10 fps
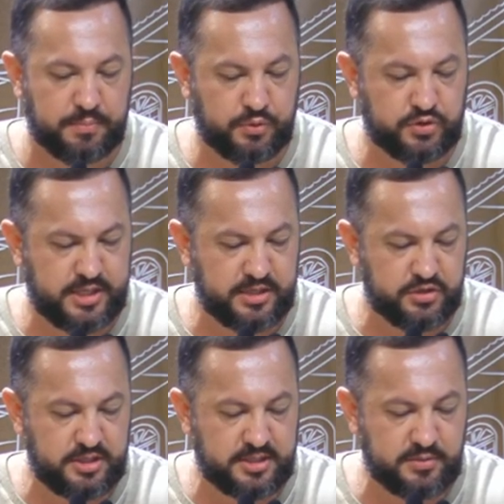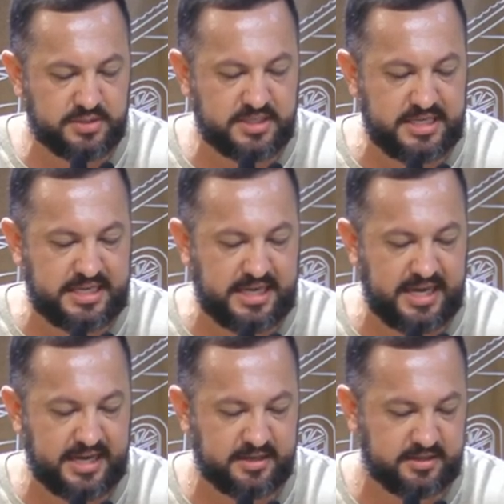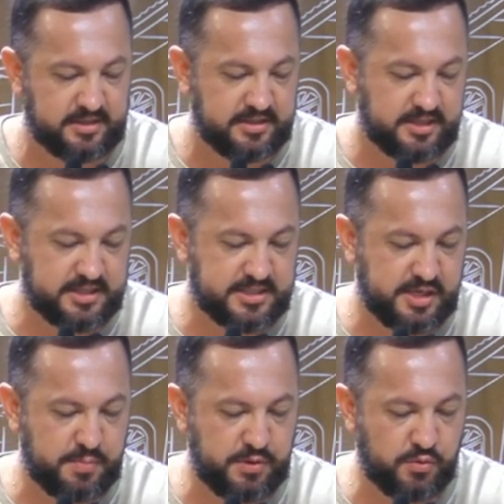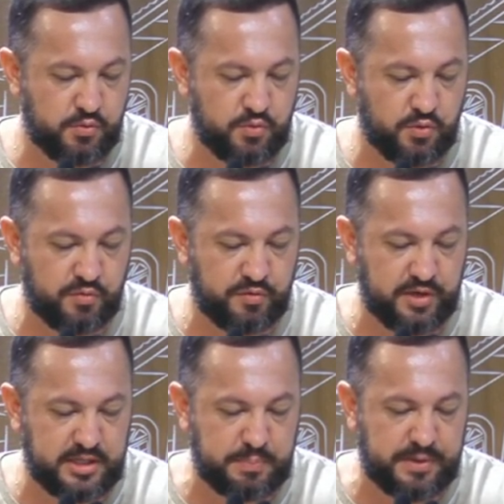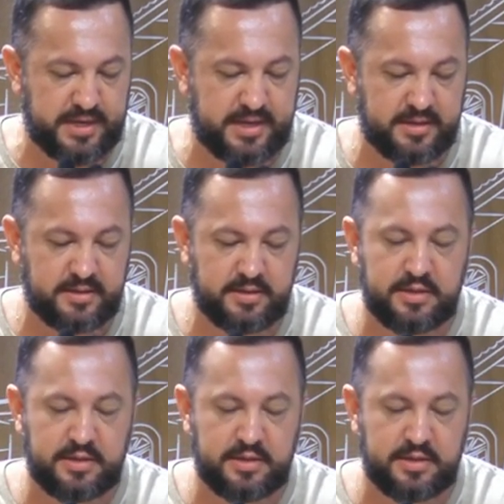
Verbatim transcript: pois desde então sequer recebi algum convite para